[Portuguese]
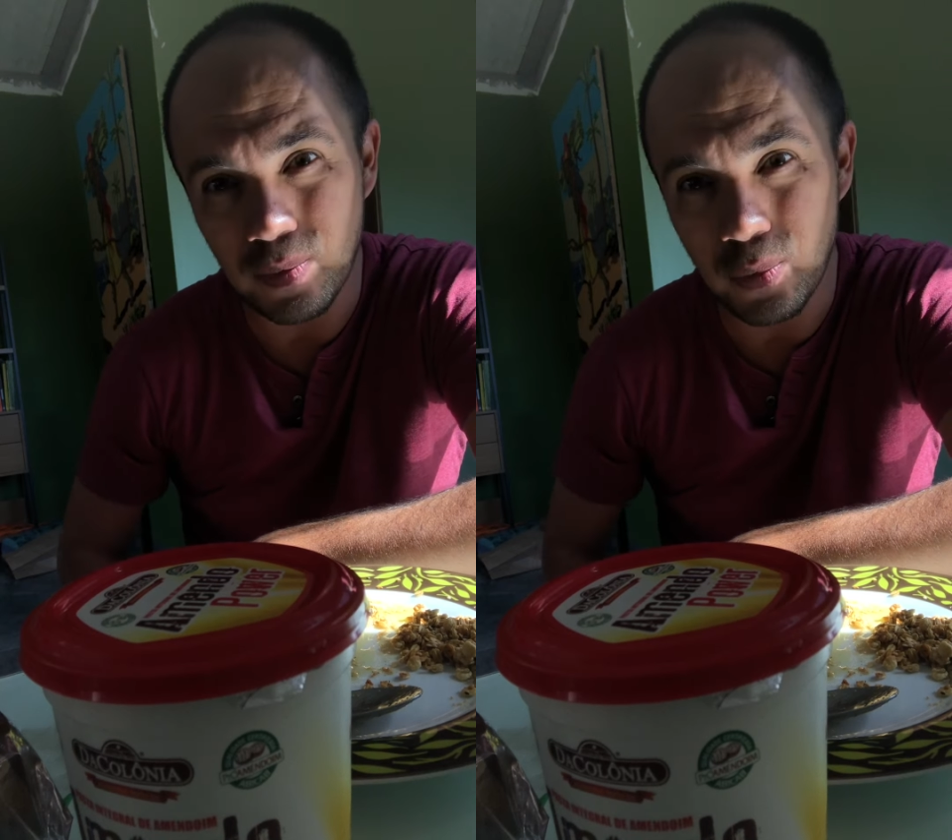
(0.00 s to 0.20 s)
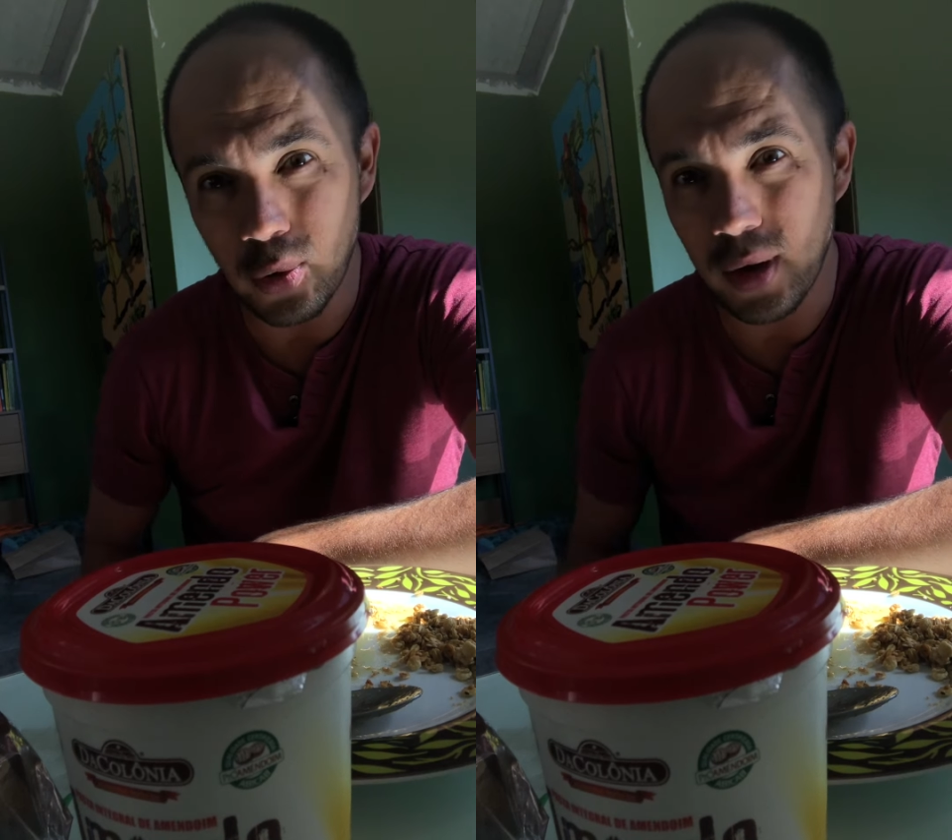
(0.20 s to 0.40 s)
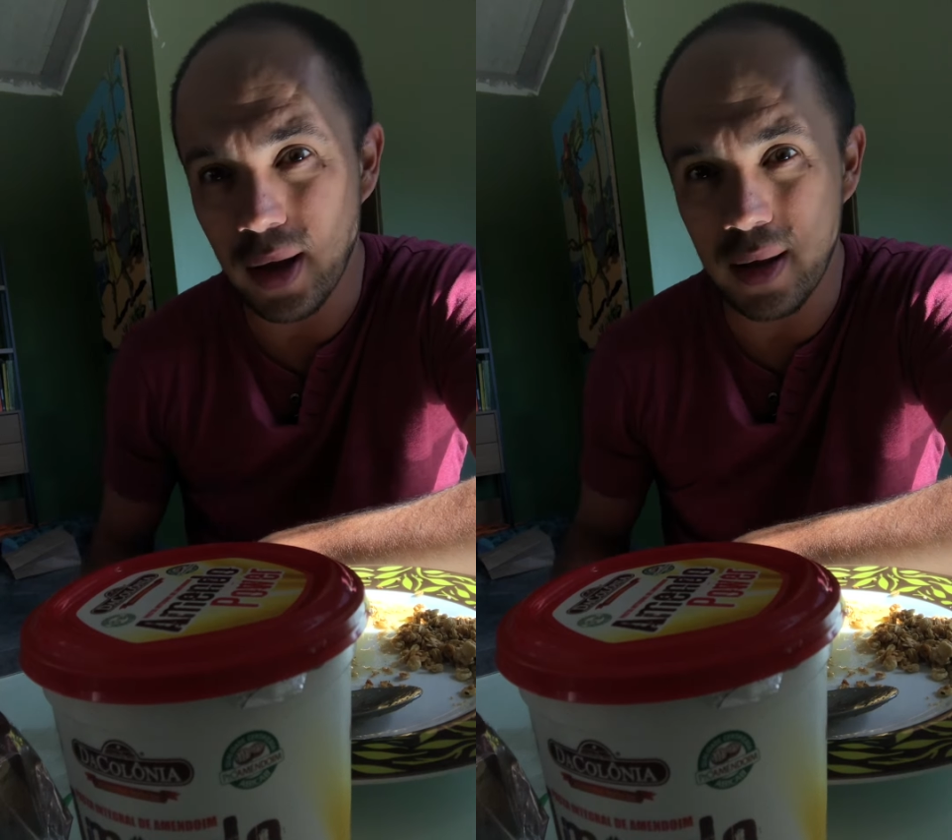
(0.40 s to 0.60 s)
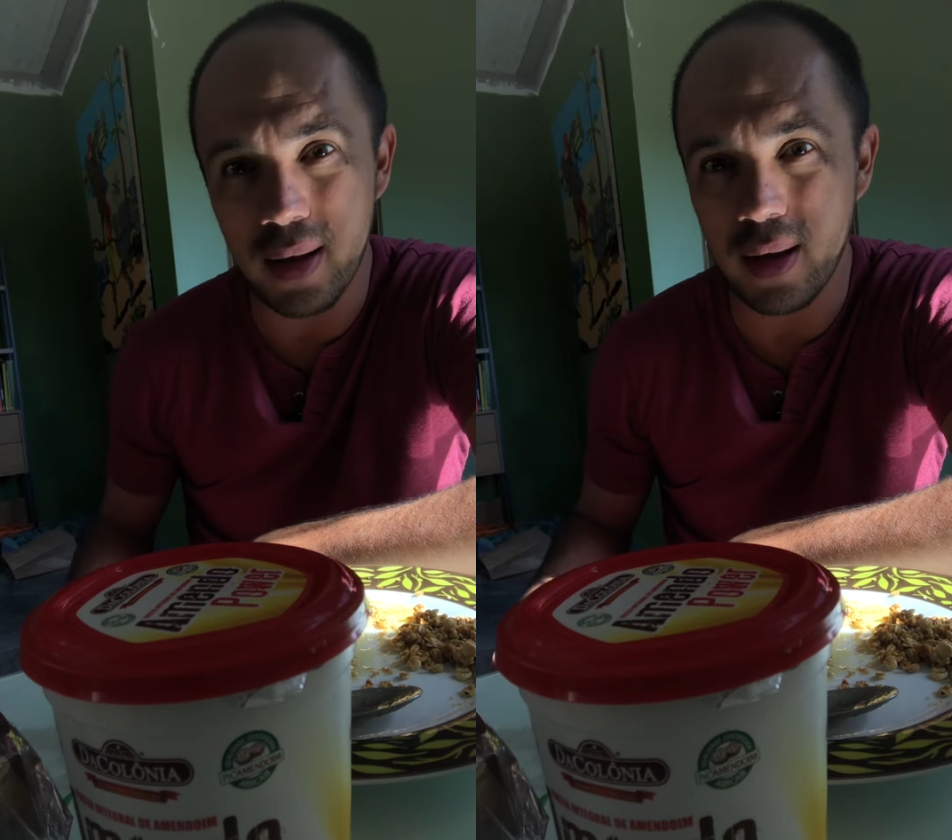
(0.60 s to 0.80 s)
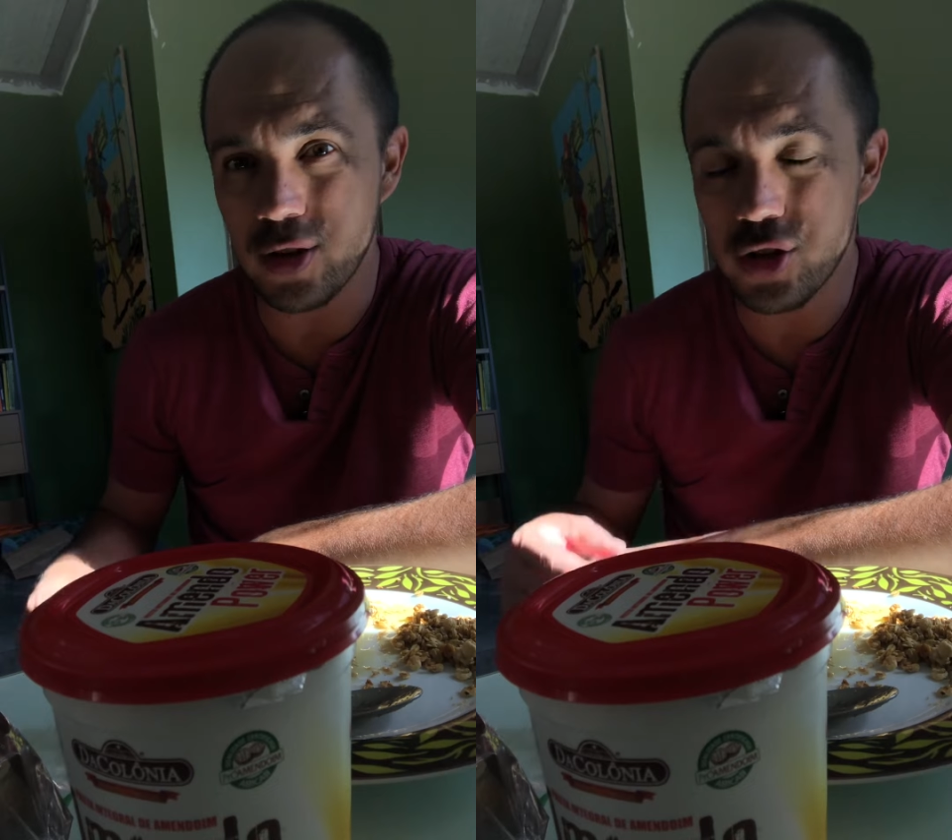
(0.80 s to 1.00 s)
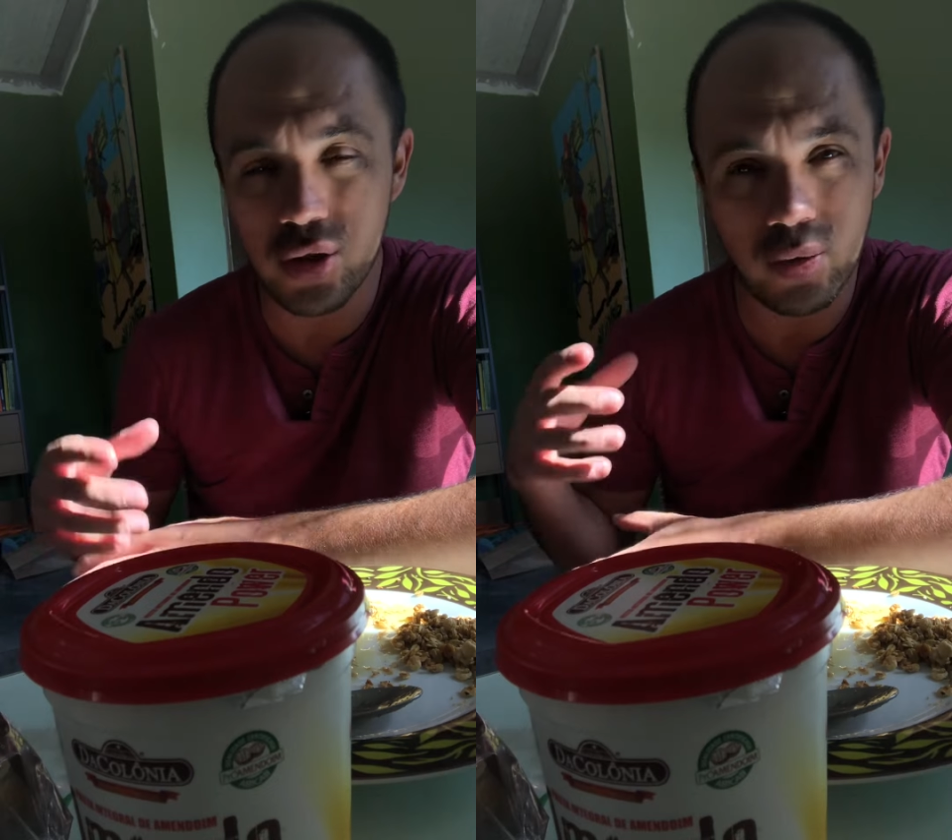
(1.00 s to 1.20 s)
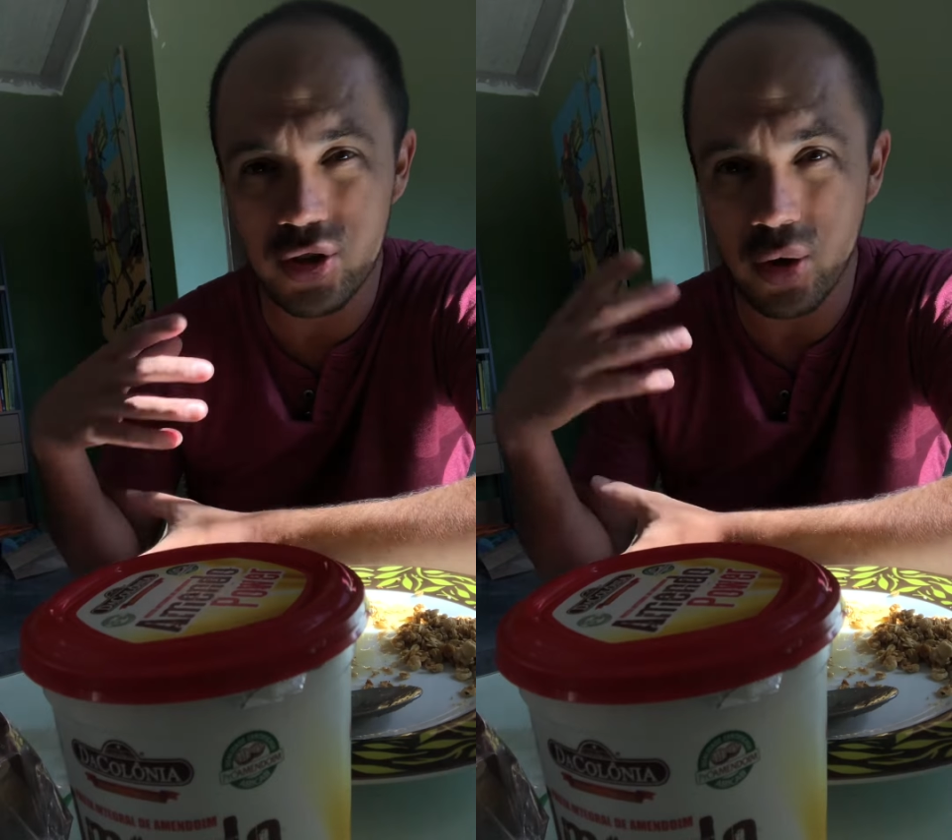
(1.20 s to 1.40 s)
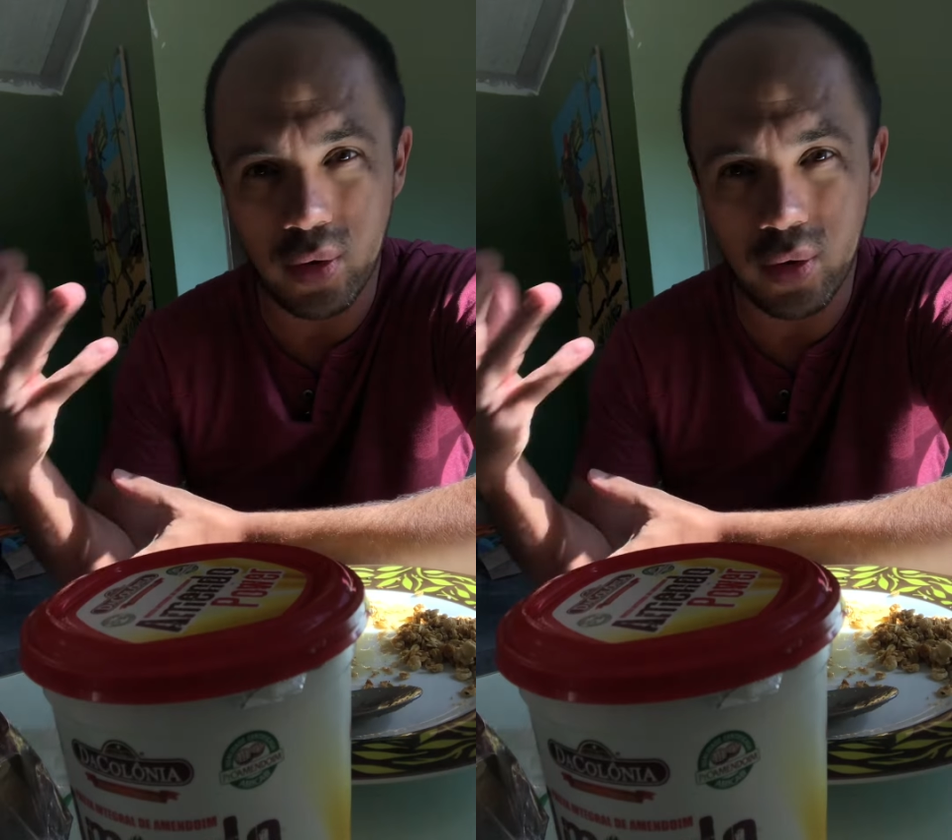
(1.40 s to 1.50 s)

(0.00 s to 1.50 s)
porque a gente não tinha